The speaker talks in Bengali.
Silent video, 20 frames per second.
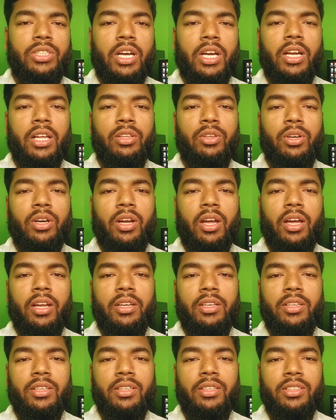জানা
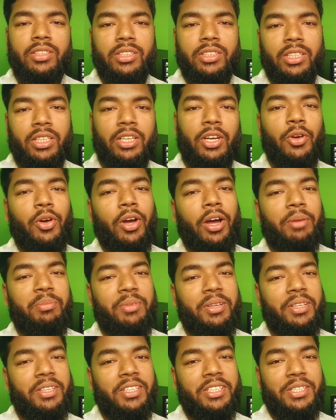দরকার সেটাও
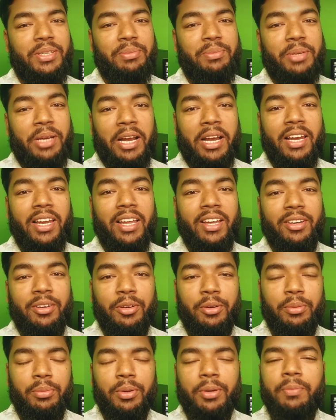আপনাদের সামনে ক্লিয়ার
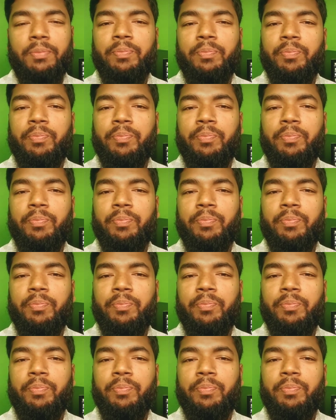করব